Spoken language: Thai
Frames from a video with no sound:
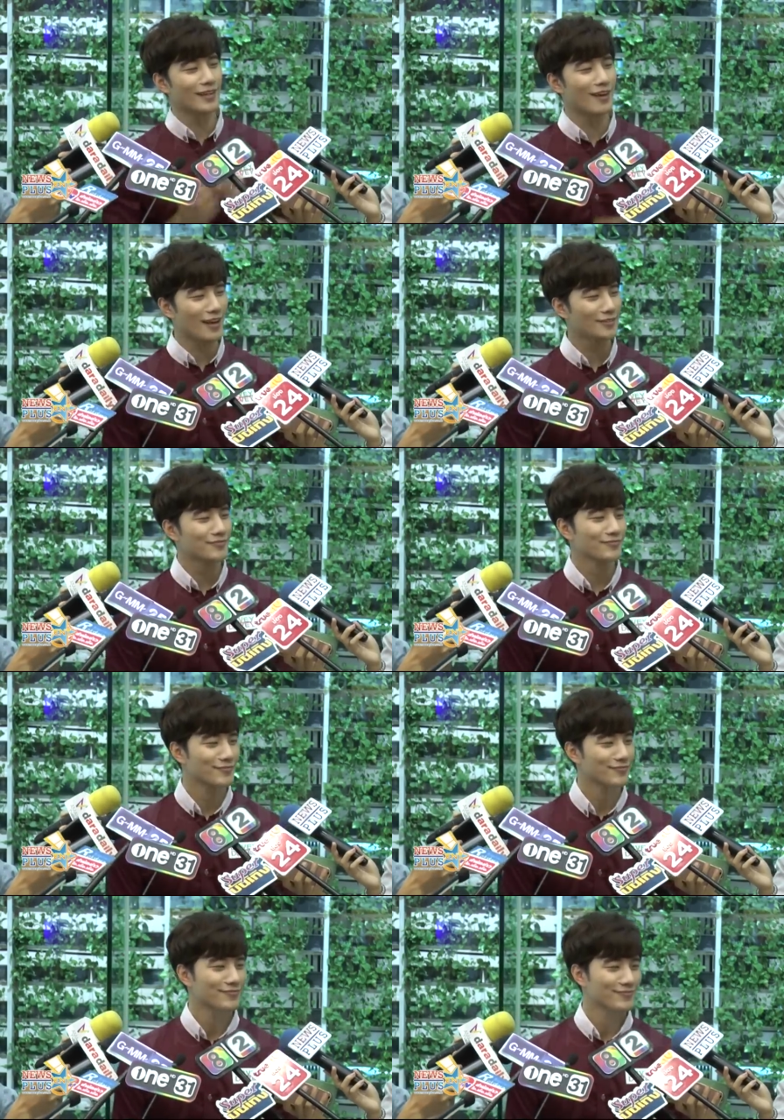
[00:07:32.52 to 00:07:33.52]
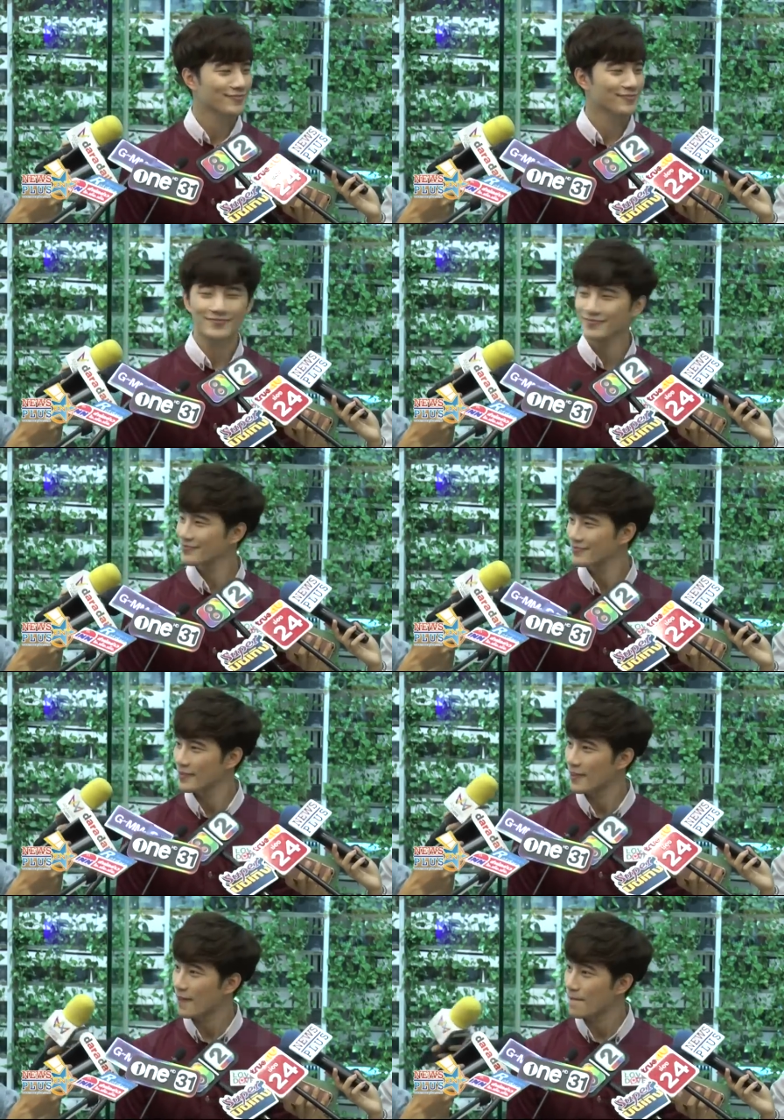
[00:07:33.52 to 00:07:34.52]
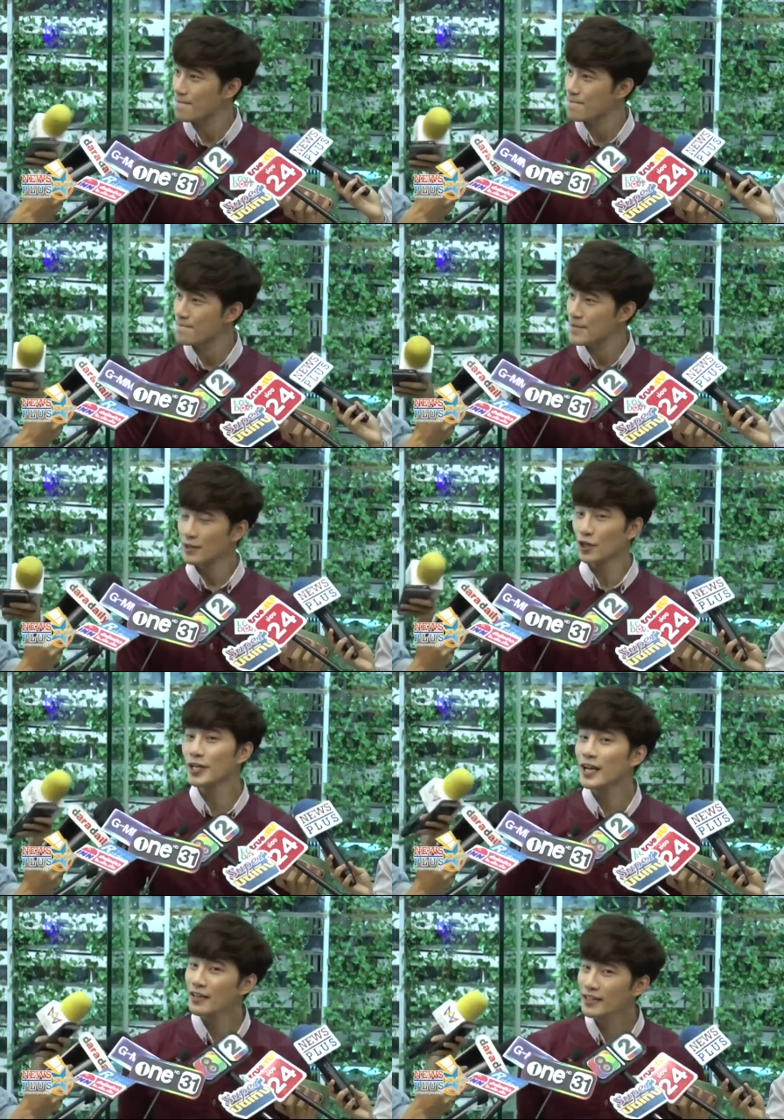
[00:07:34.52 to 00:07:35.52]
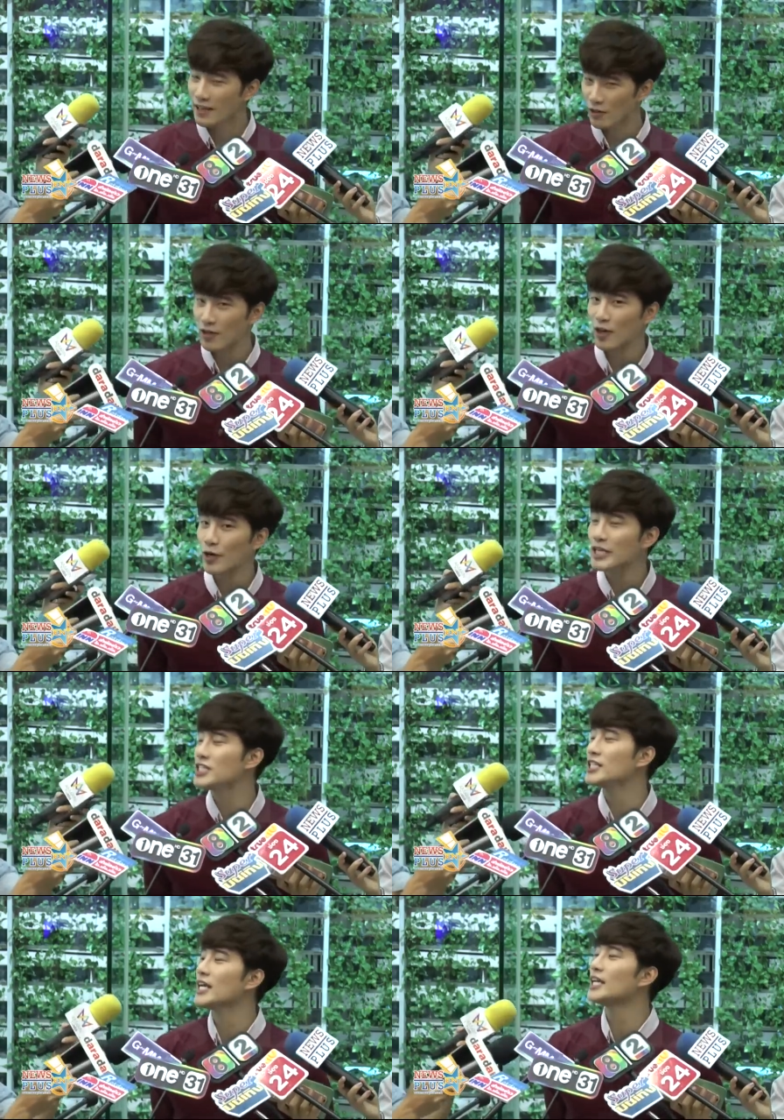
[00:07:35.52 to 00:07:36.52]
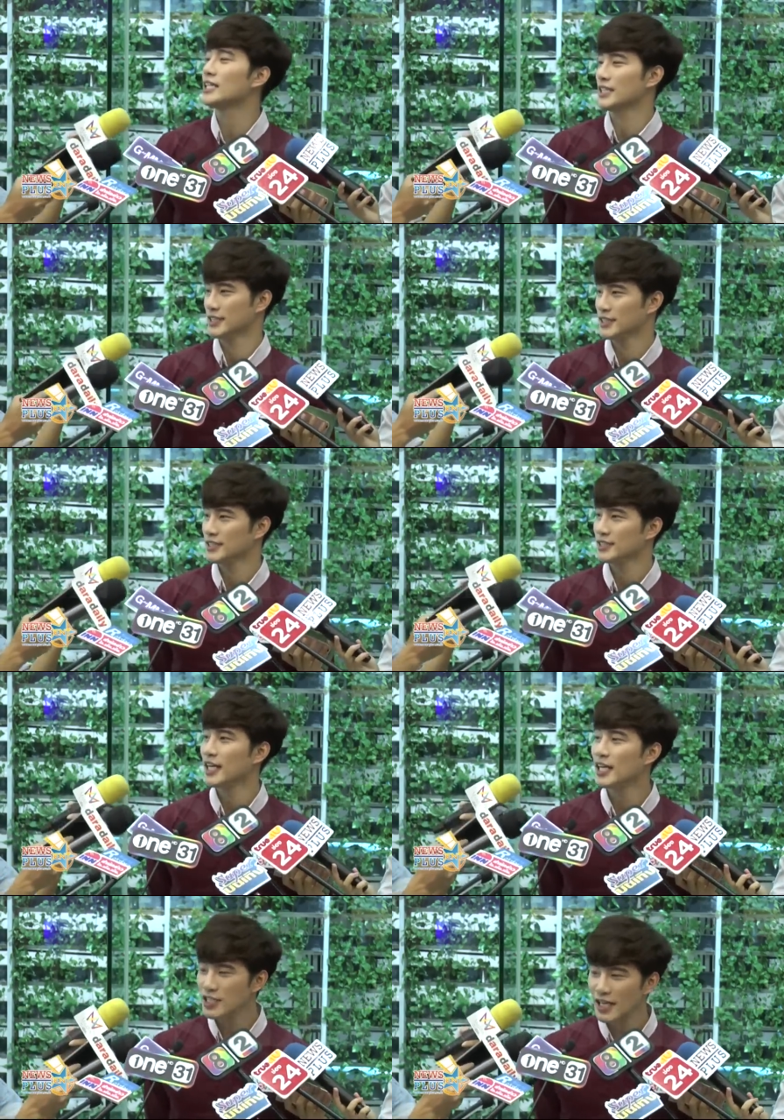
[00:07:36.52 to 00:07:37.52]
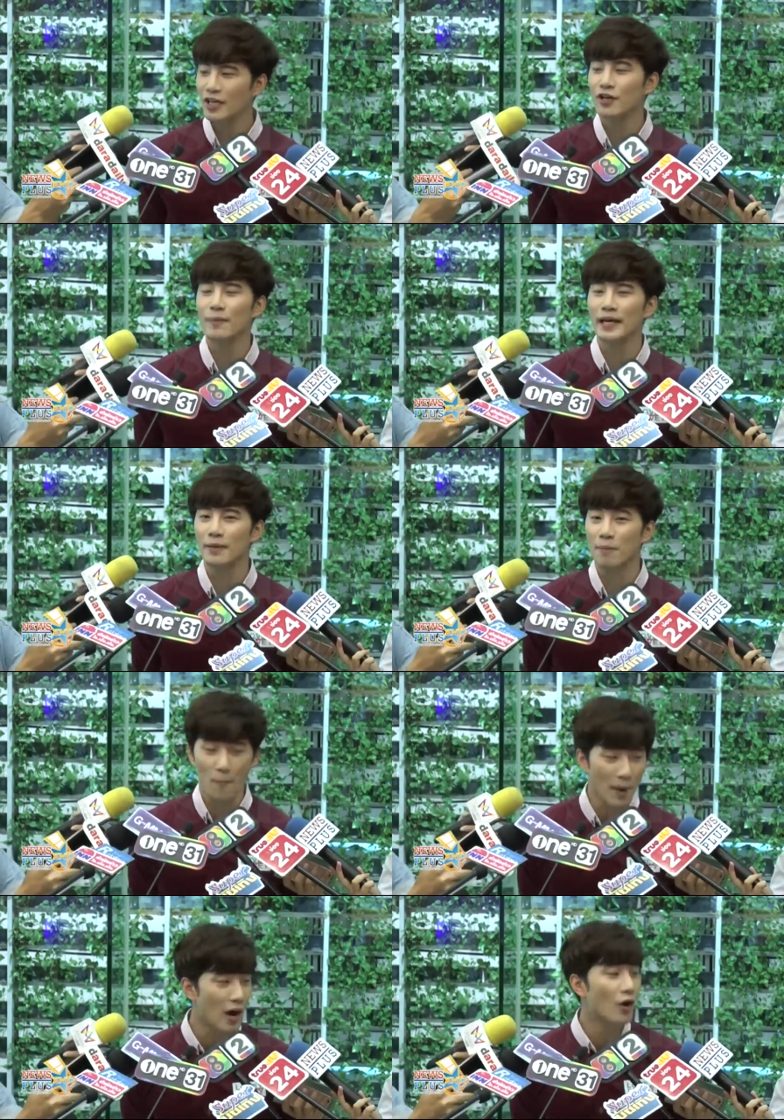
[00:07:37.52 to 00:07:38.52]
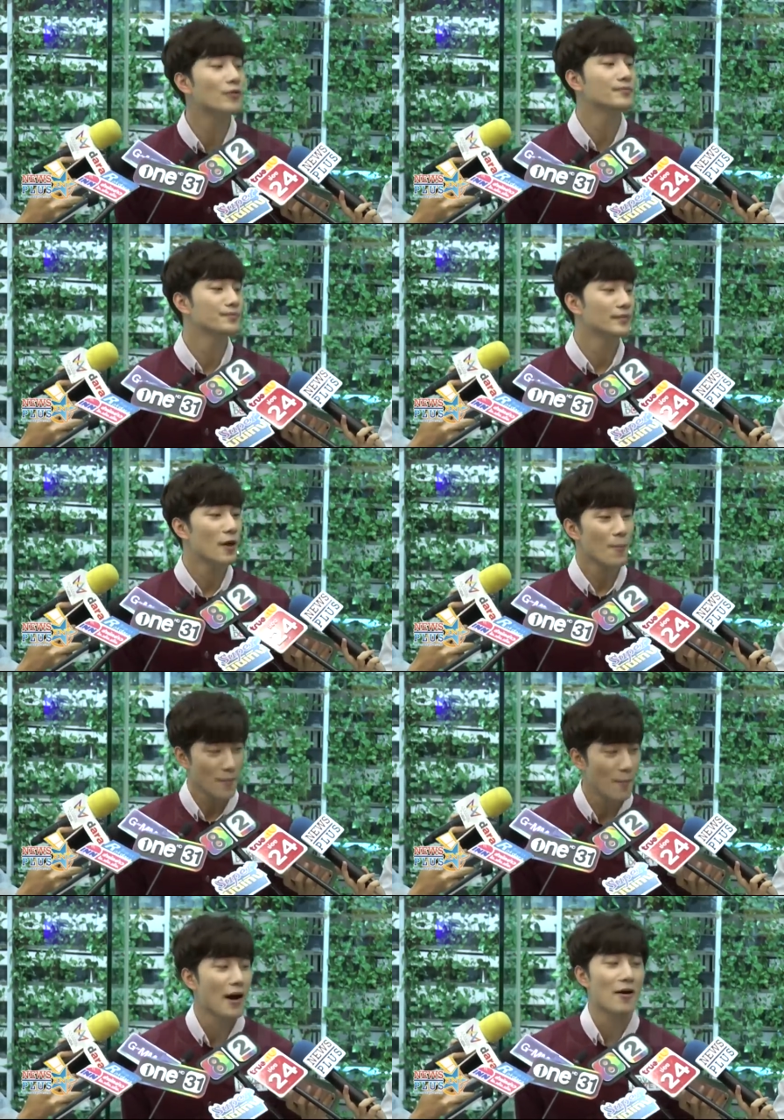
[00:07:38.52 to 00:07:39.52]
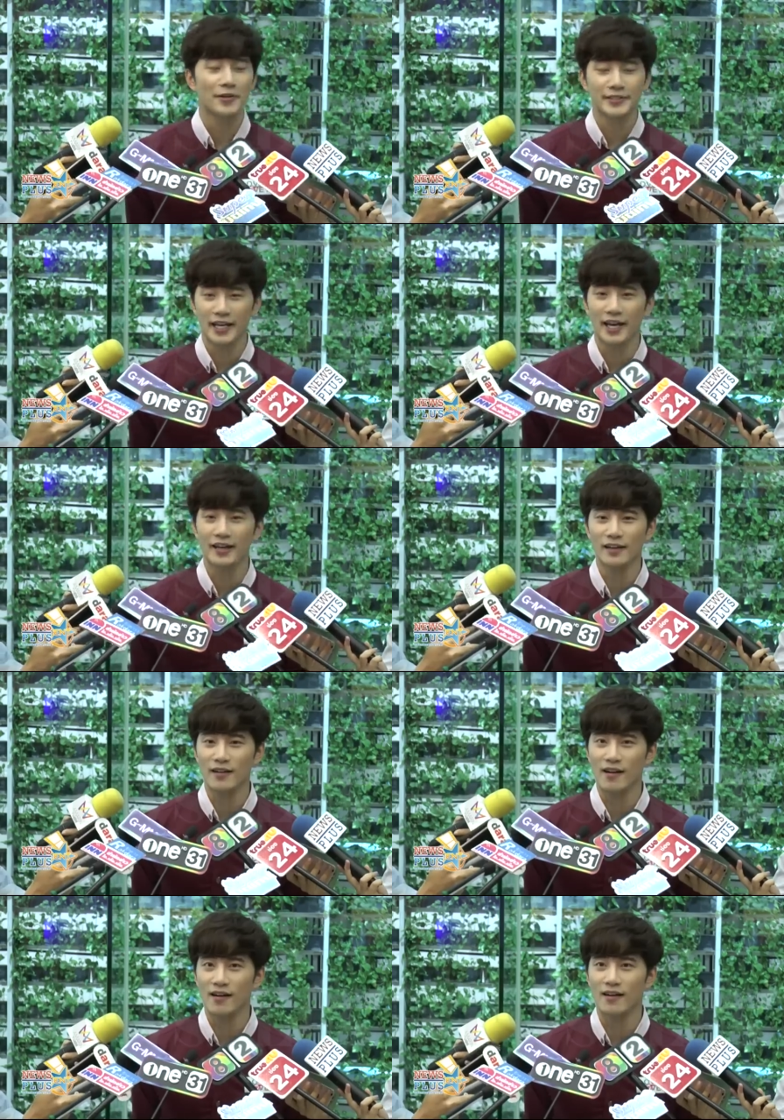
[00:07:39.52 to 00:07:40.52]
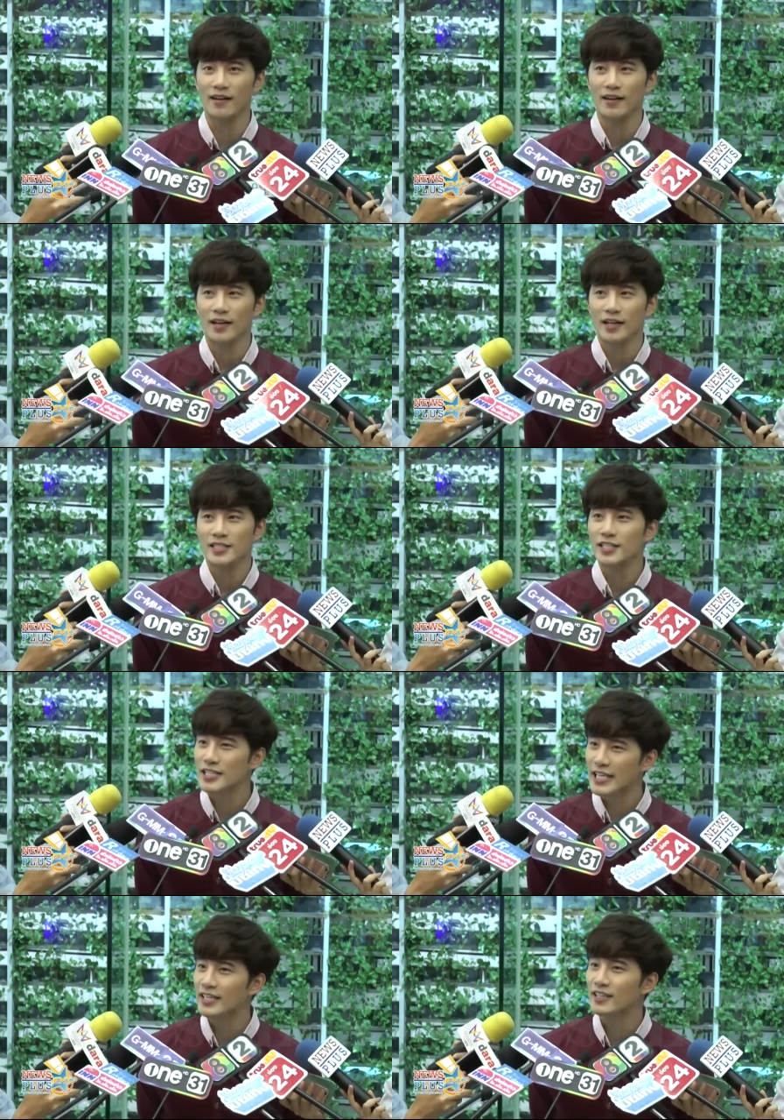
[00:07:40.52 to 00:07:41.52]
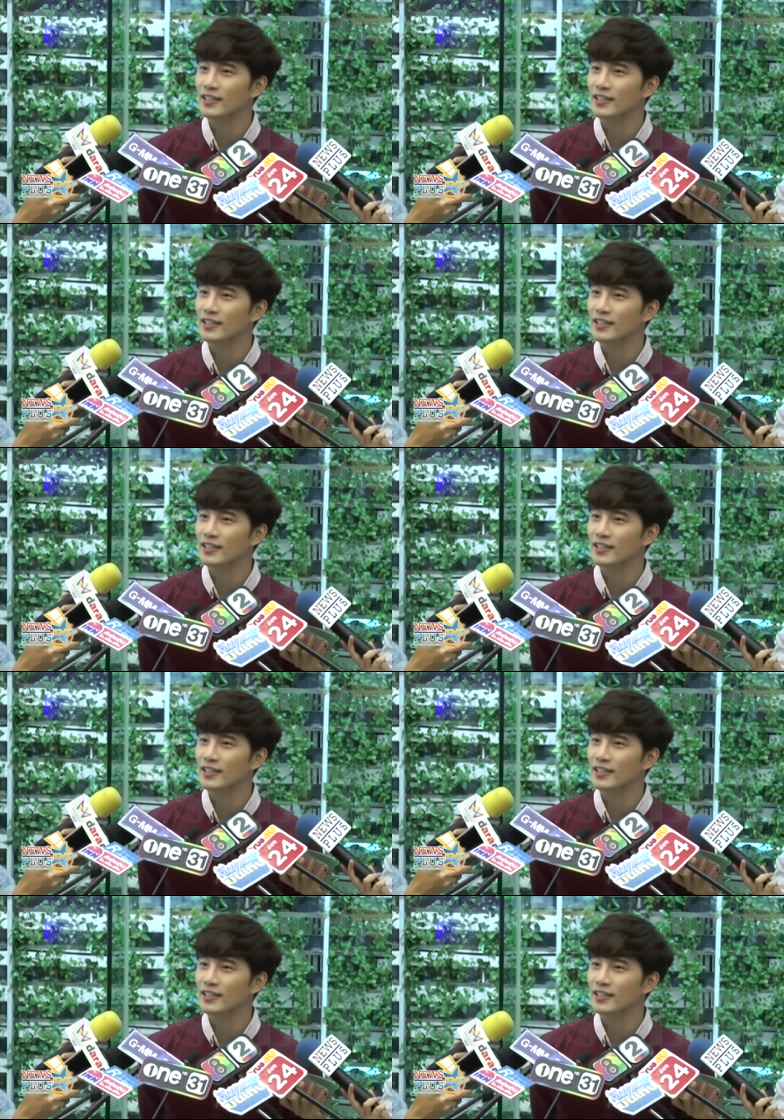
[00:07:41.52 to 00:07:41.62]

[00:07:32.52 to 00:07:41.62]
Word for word: น่ารักอย่างชื่อตกลงได้ยังตอนนี้ได้เราเราได้ชื่อเล่นนะชื่อเล่นก็เป็นเป่าเป่าเป่าเป่านะฮะแล้วก็ชื่อจริง